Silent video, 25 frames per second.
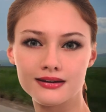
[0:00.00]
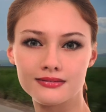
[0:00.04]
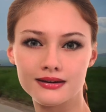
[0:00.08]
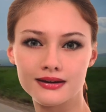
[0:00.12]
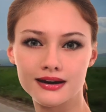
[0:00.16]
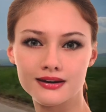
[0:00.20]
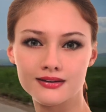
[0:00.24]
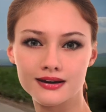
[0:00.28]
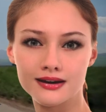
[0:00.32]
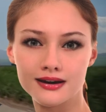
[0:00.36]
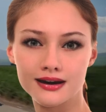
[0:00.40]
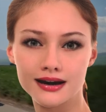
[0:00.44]
di
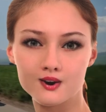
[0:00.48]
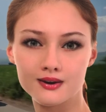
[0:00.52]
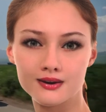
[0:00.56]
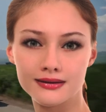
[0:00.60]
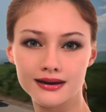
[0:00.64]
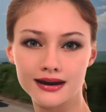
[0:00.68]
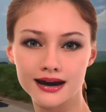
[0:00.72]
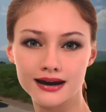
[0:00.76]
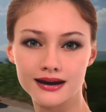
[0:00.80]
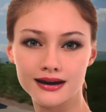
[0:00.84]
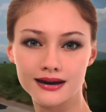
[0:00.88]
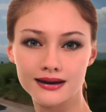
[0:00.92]
Renegade
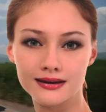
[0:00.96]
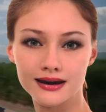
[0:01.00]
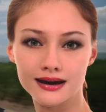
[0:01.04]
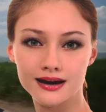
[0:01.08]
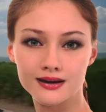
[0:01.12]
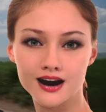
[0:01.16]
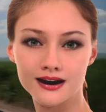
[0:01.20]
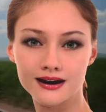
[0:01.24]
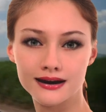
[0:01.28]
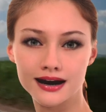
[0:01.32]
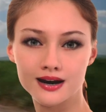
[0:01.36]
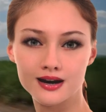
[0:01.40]
viene
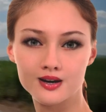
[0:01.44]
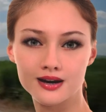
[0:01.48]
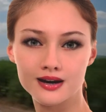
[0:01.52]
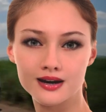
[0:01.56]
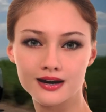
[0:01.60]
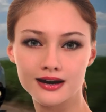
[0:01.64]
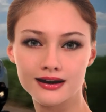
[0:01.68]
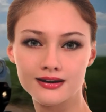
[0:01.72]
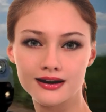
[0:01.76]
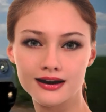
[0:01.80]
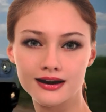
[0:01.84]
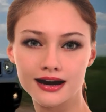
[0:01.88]
ampliata
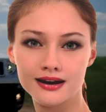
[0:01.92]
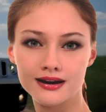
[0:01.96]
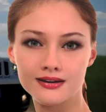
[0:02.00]
grazie a due